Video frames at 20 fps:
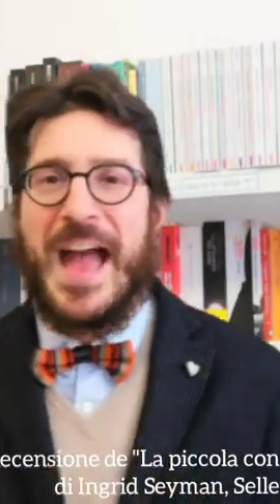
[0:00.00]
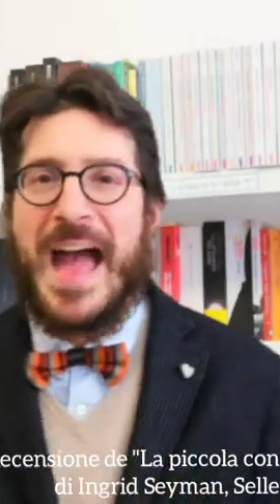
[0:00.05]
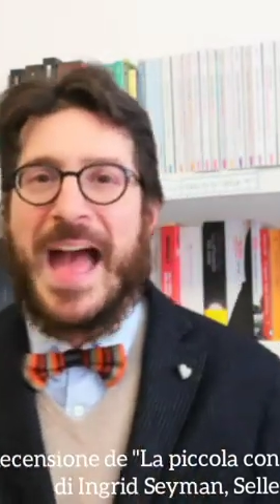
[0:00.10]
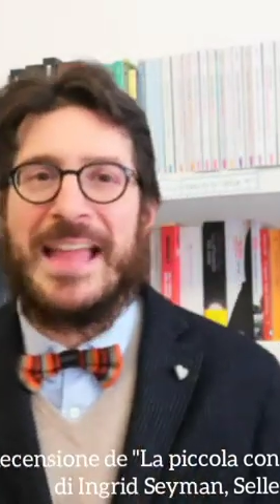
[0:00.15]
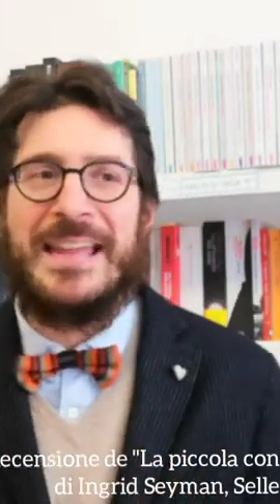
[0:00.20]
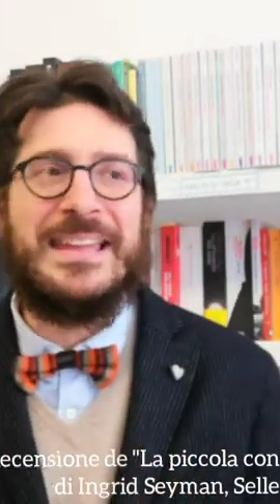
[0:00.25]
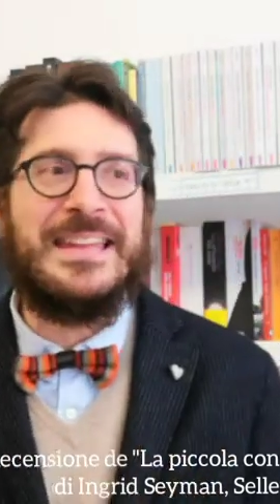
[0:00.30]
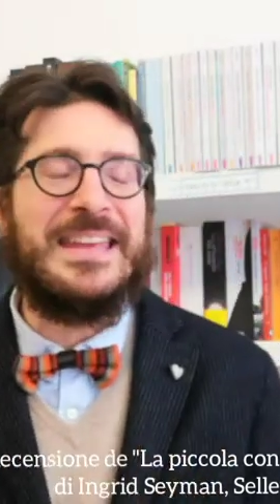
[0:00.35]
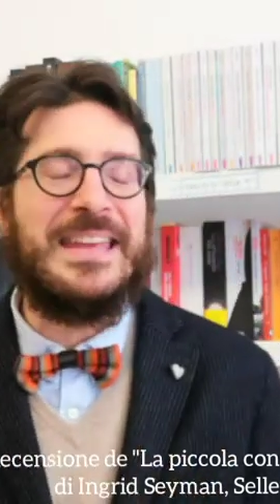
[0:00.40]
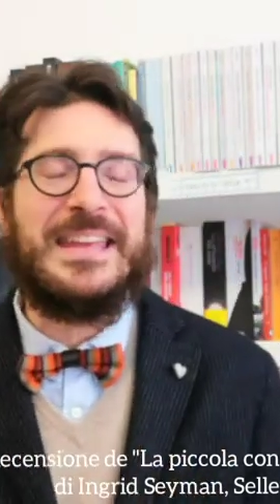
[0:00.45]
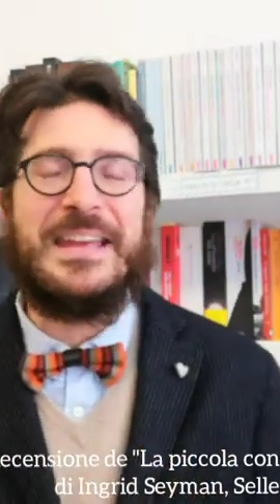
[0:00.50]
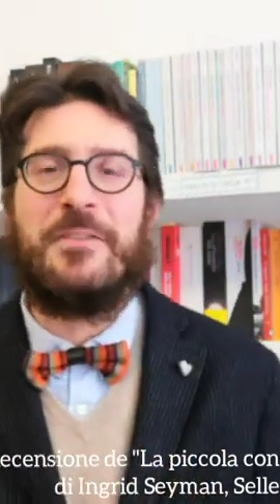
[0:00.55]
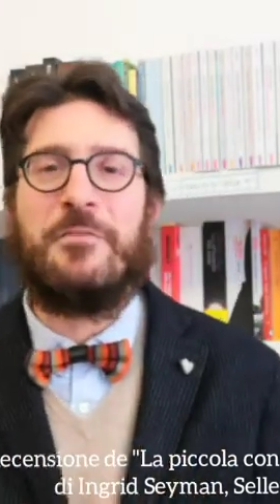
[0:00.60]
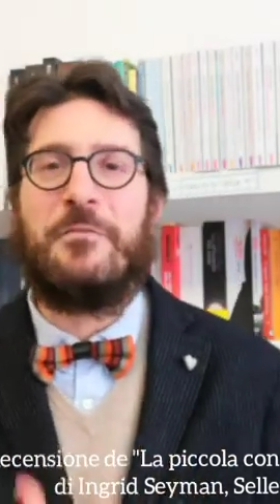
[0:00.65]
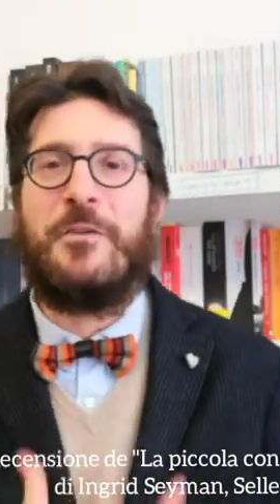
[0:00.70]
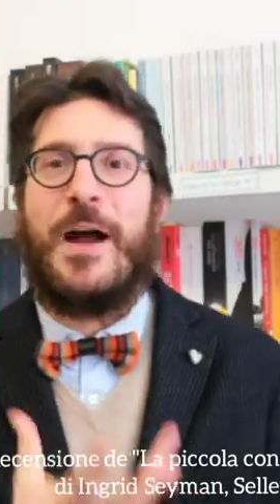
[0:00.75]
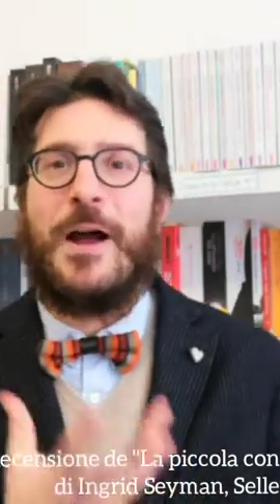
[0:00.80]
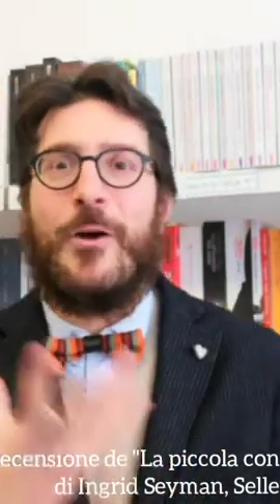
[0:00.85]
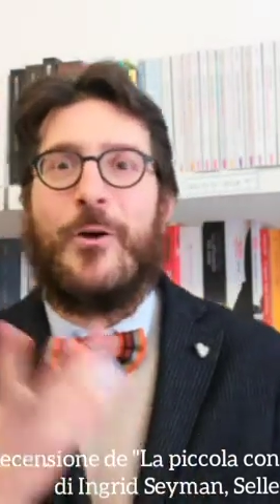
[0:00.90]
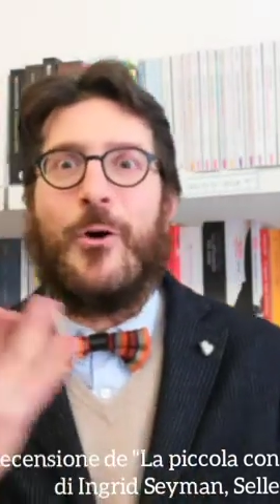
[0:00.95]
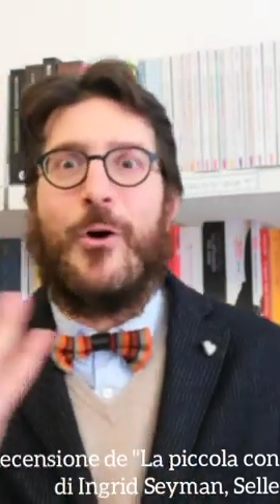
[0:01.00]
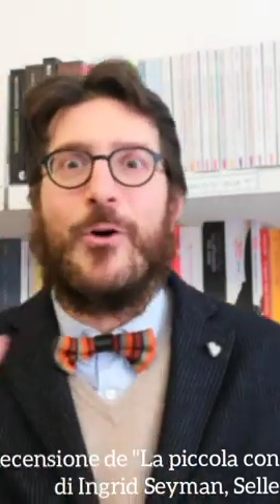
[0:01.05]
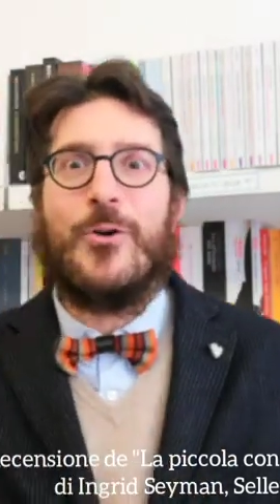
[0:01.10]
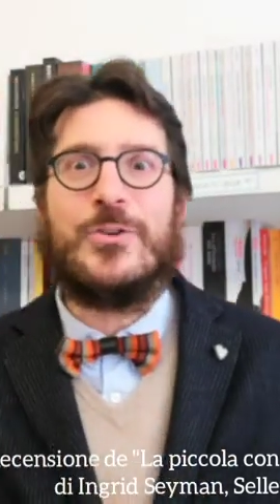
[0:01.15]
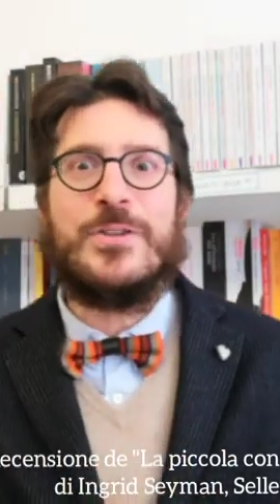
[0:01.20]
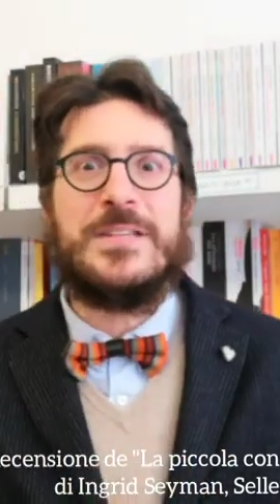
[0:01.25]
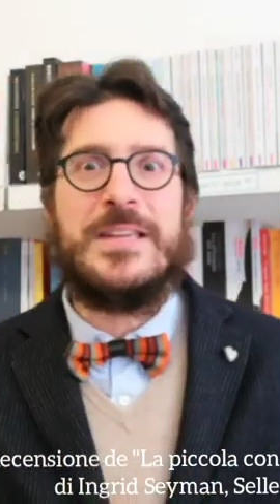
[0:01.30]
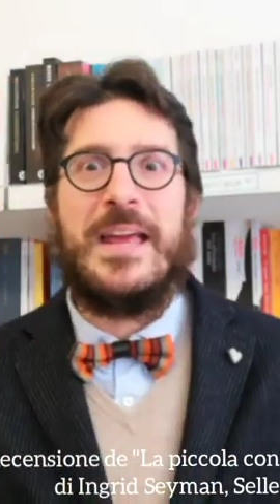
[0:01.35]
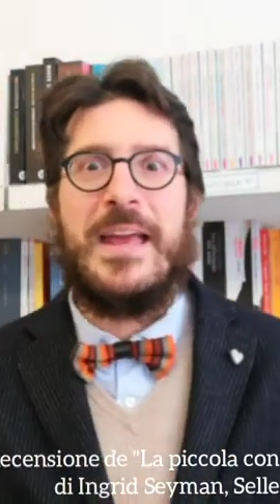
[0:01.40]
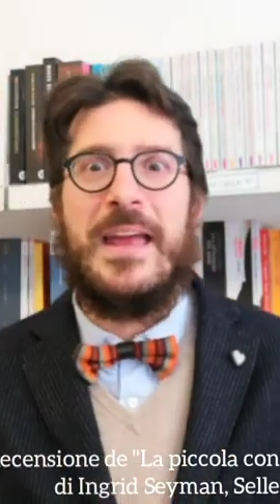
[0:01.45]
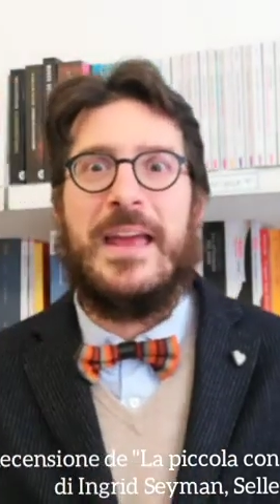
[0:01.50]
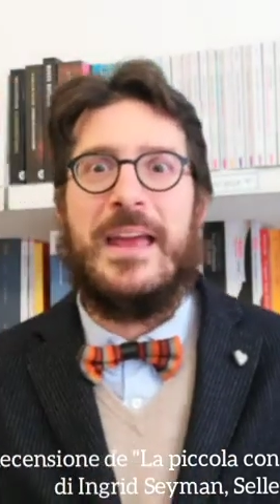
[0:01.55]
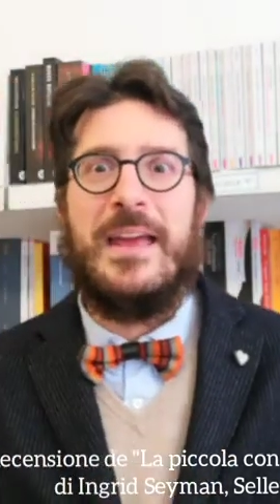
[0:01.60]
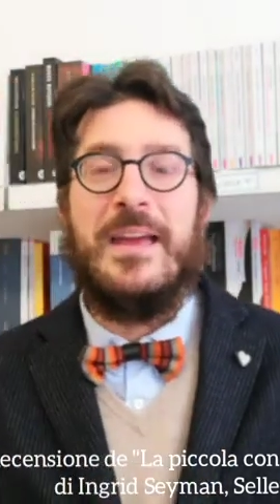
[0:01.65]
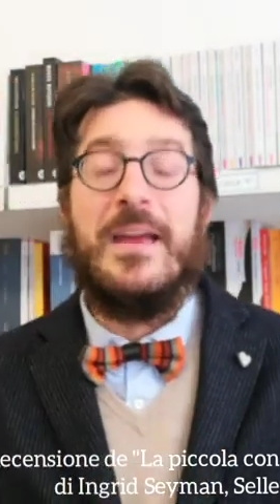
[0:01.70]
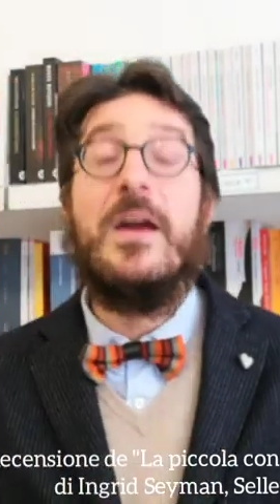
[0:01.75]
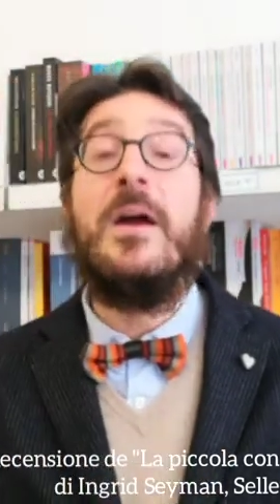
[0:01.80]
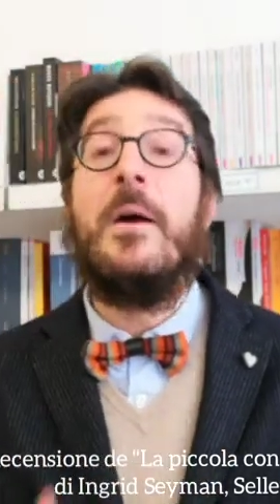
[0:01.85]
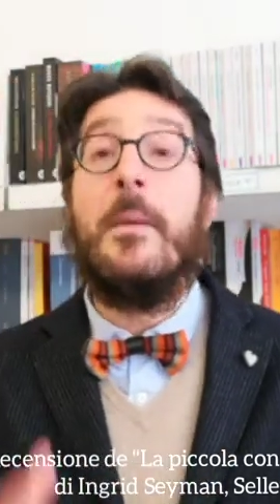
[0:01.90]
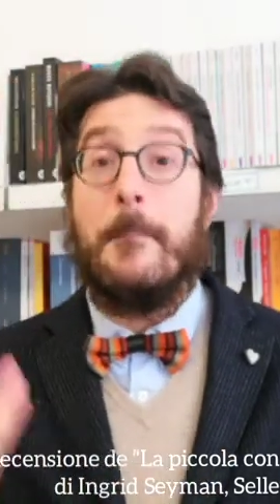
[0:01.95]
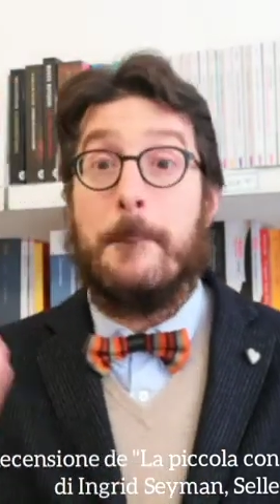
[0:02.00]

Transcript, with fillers: anni che fa cose